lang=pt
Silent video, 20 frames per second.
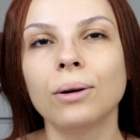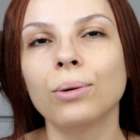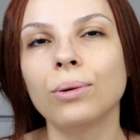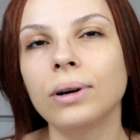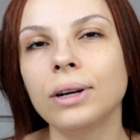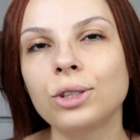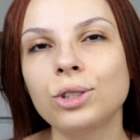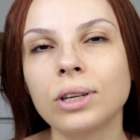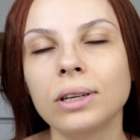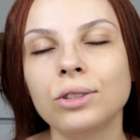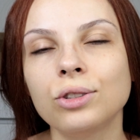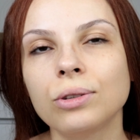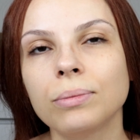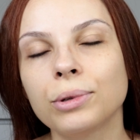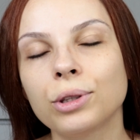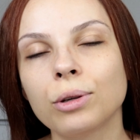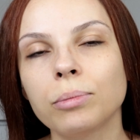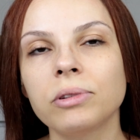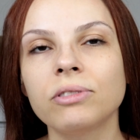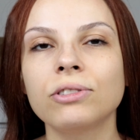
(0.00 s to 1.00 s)
Oi gente,
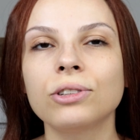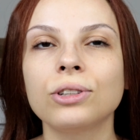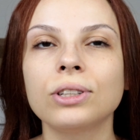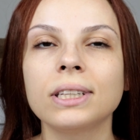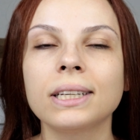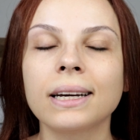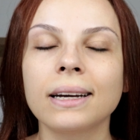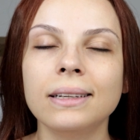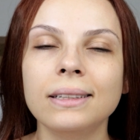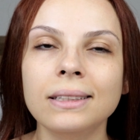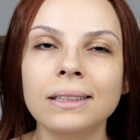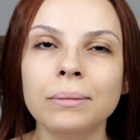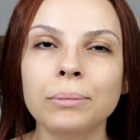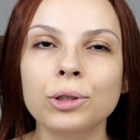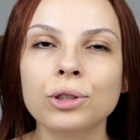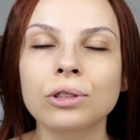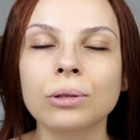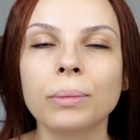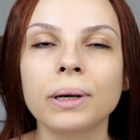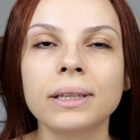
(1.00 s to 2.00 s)
meu nome é Verônica
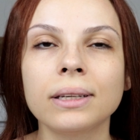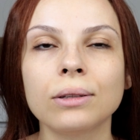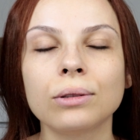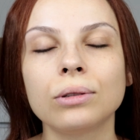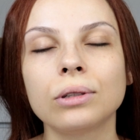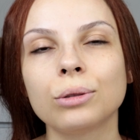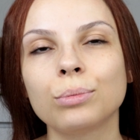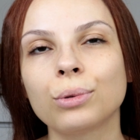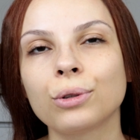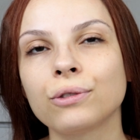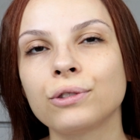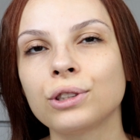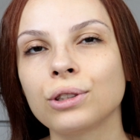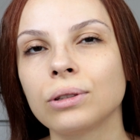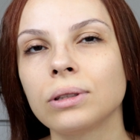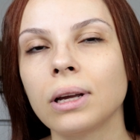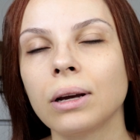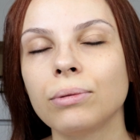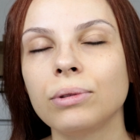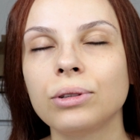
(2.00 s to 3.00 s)
Lima, eu sou maquiadora
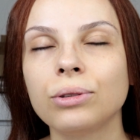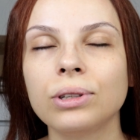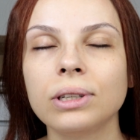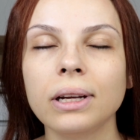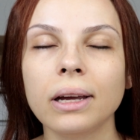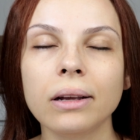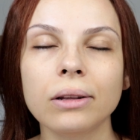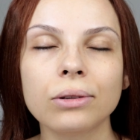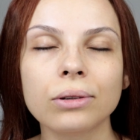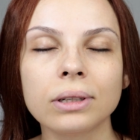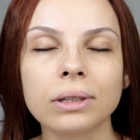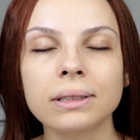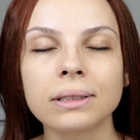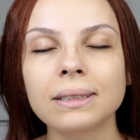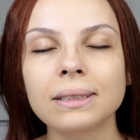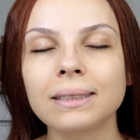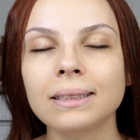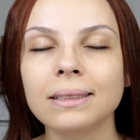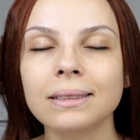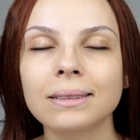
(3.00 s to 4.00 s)
profissional e creator
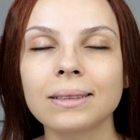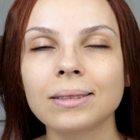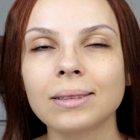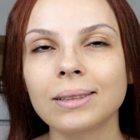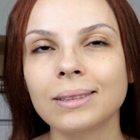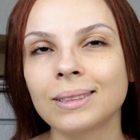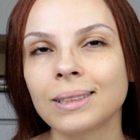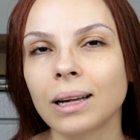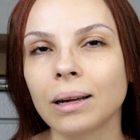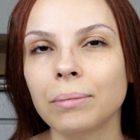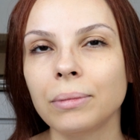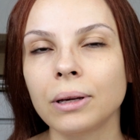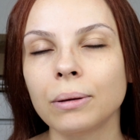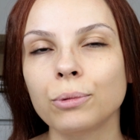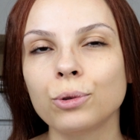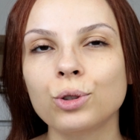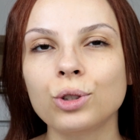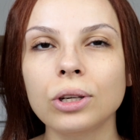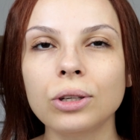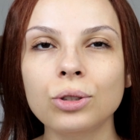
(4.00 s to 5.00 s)
ranzinhos, vocês sabem, é
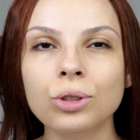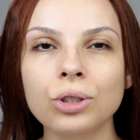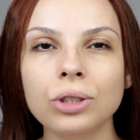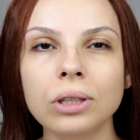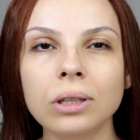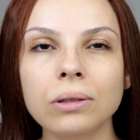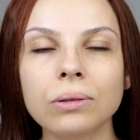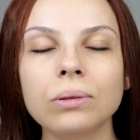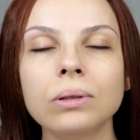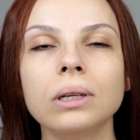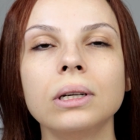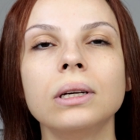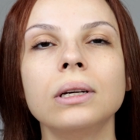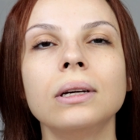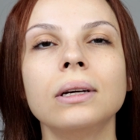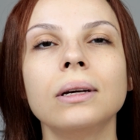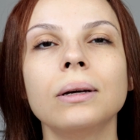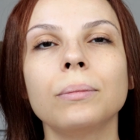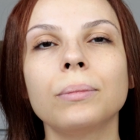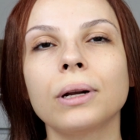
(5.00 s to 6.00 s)
meu jeitinho.
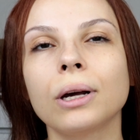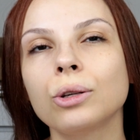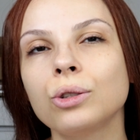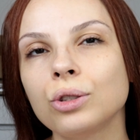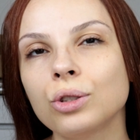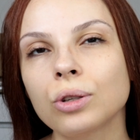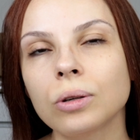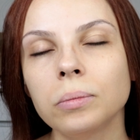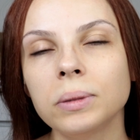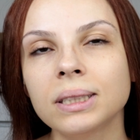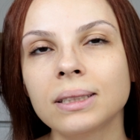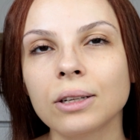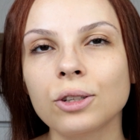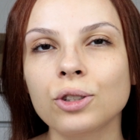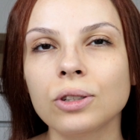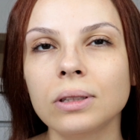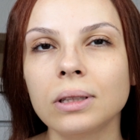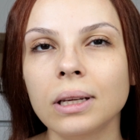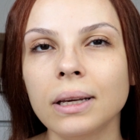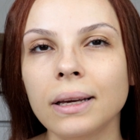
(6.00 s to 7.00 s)
Pra gente começar
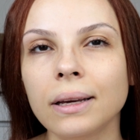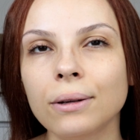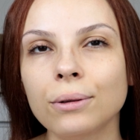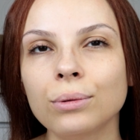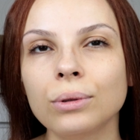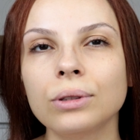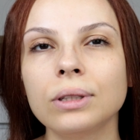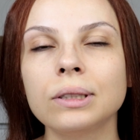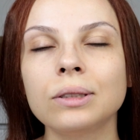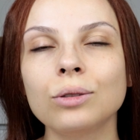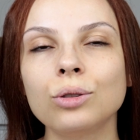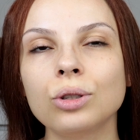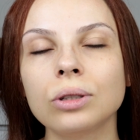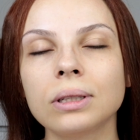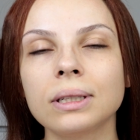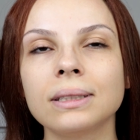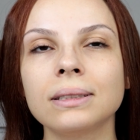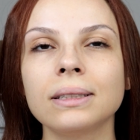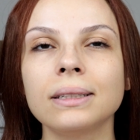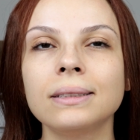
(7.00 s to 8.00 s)
janeiro, eu decidi
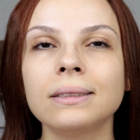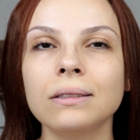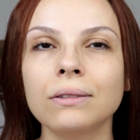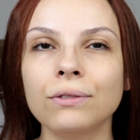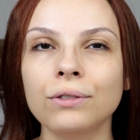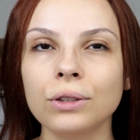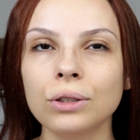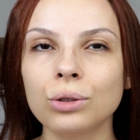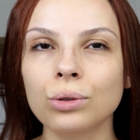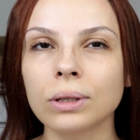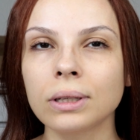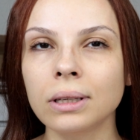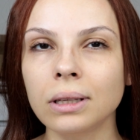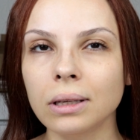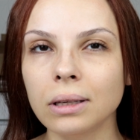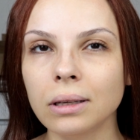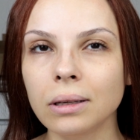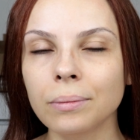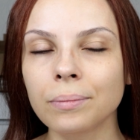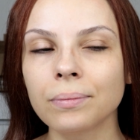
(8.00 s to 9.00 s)
trazer esse vídeo
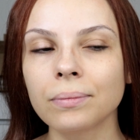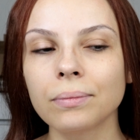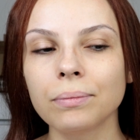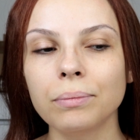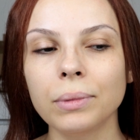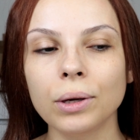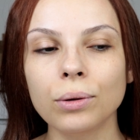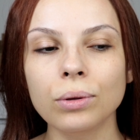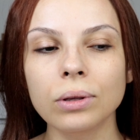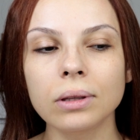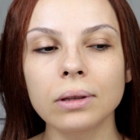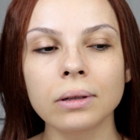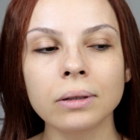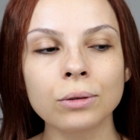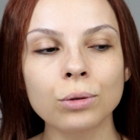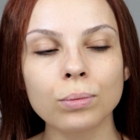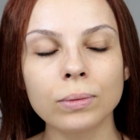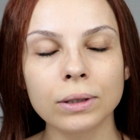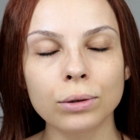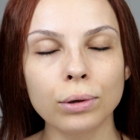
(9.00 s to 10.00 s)
aqui, meio que
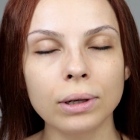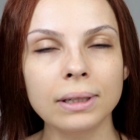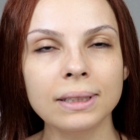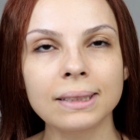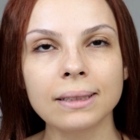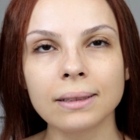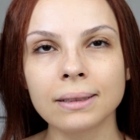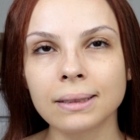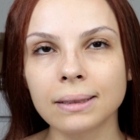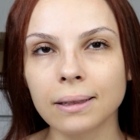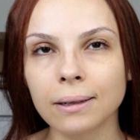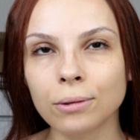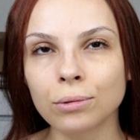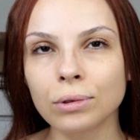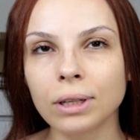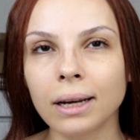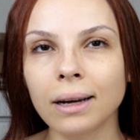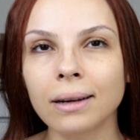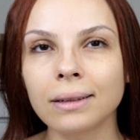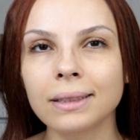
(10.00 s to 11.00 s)
dando uma atualização
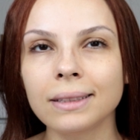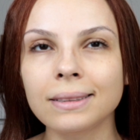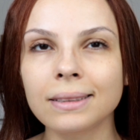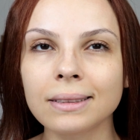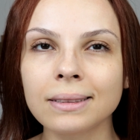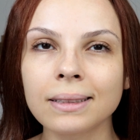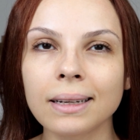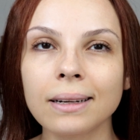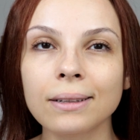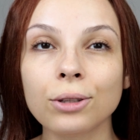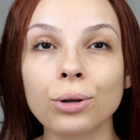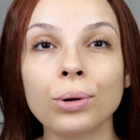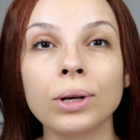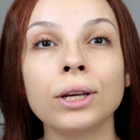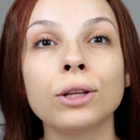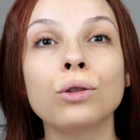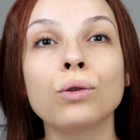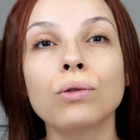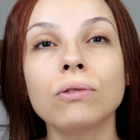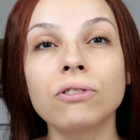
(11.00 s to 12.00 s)
da necessaire que eu
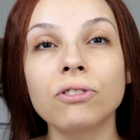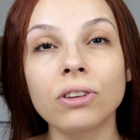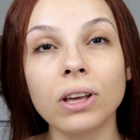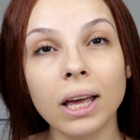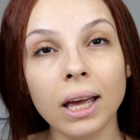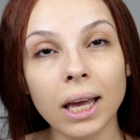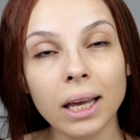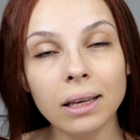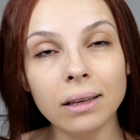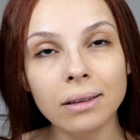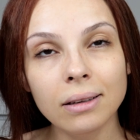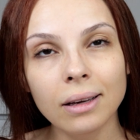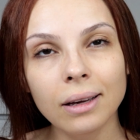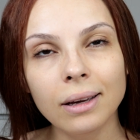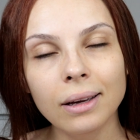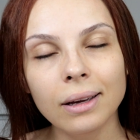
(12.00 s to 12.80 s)
renovei